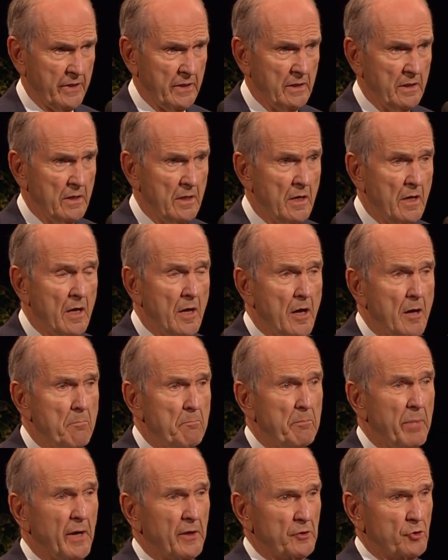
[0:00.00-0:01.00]
愛に溢れ
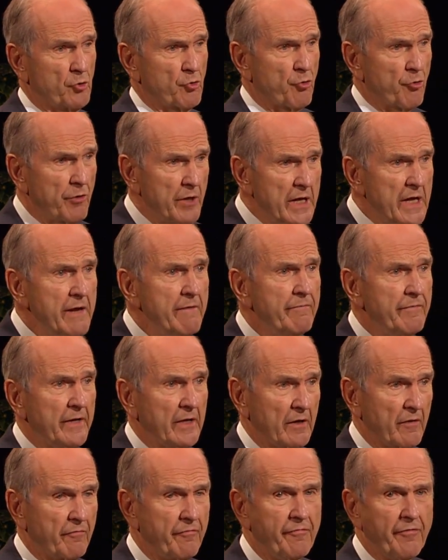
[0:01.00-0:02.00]
る御父は
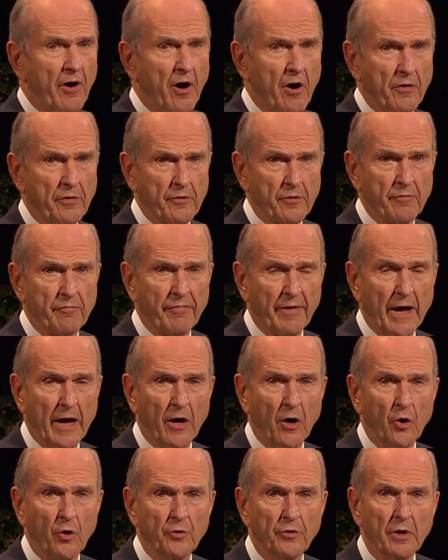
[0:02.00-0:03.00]
悲しみながら
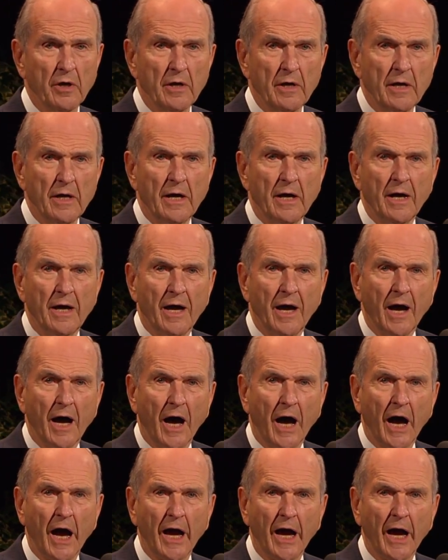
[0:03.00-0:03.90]
こう誓われました。